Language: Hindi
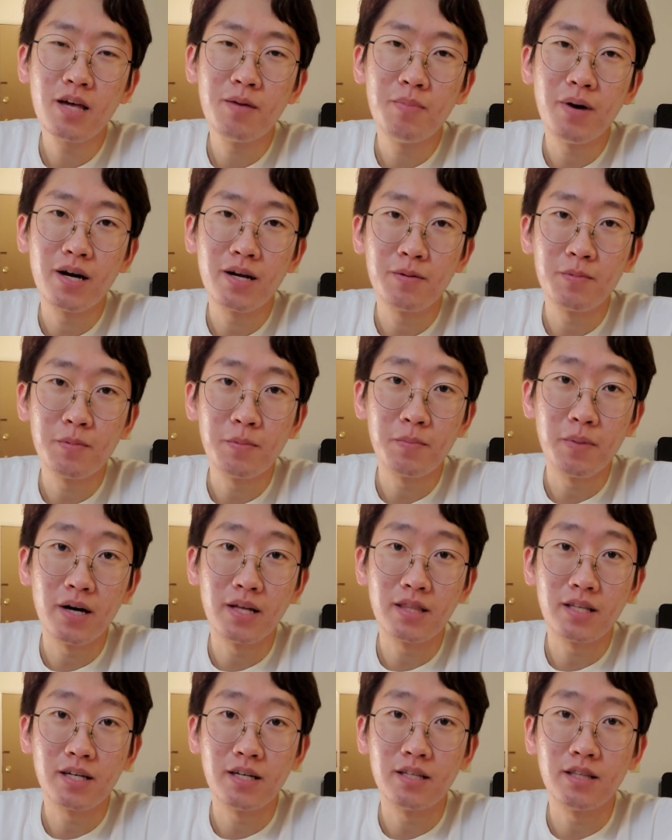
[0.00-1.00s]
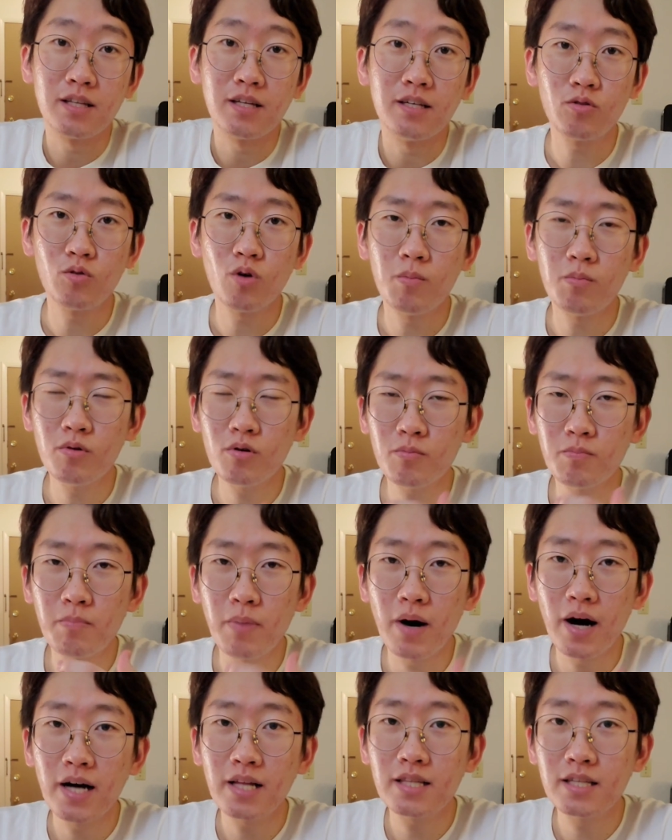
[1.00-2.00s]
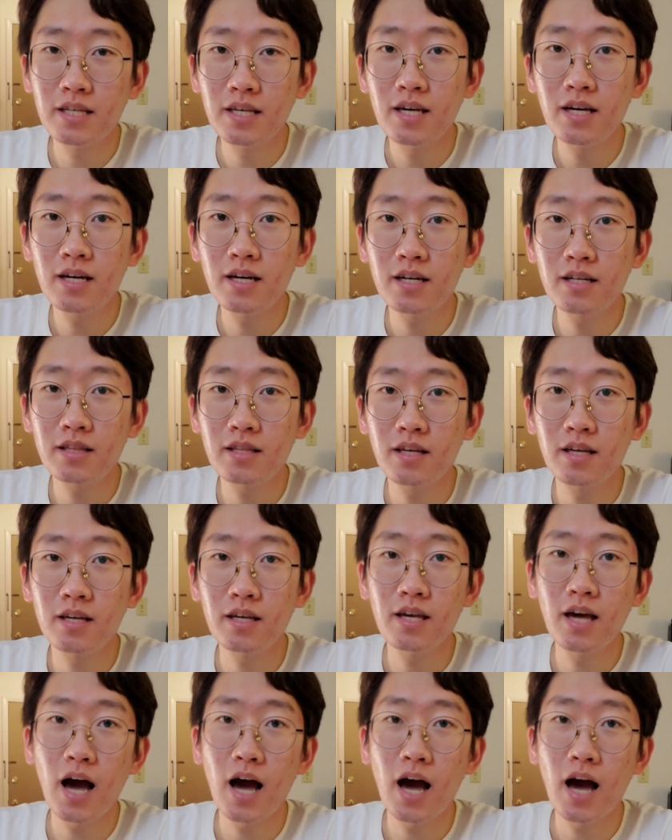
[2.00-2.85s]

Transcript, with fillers: के बारे में बात करते हैं तो हम लोग बात ये करते हैं कि